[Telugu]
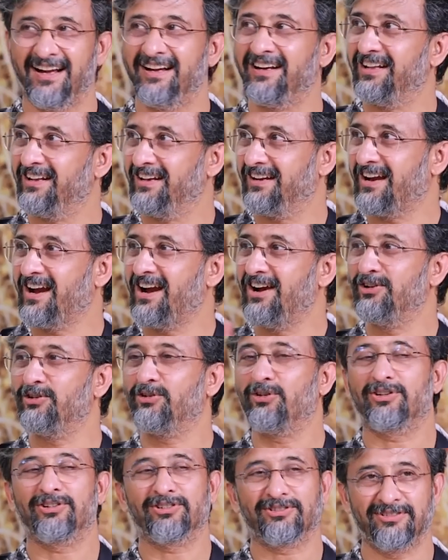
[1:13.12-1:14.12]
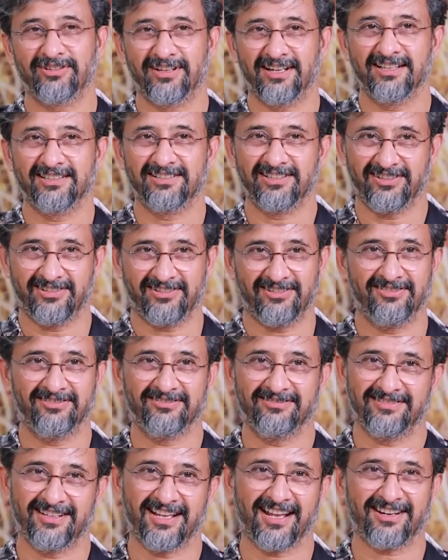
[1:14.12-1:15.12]
అంటే రాళ్ళు కొట్టకుండా చెట్లు
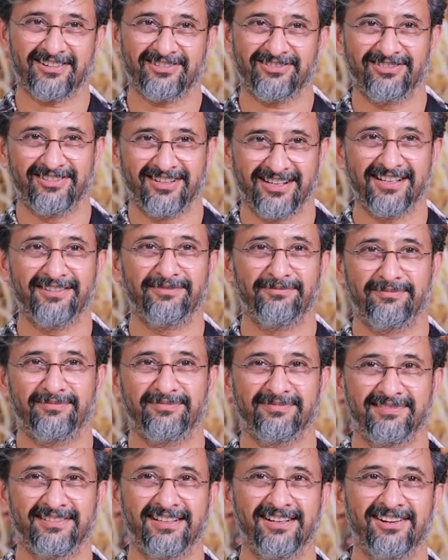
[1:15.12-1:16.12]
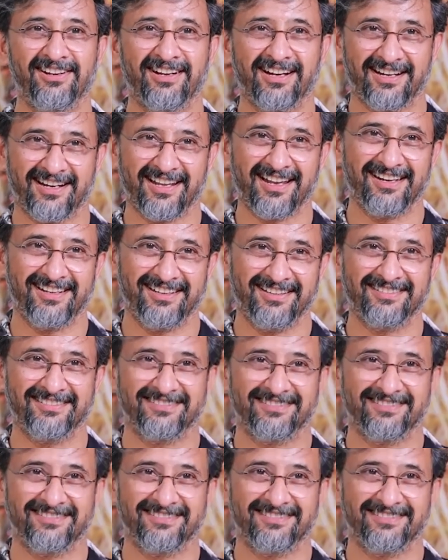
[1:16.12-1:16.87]
నరకకుండా ఇల్లు కట్టాలి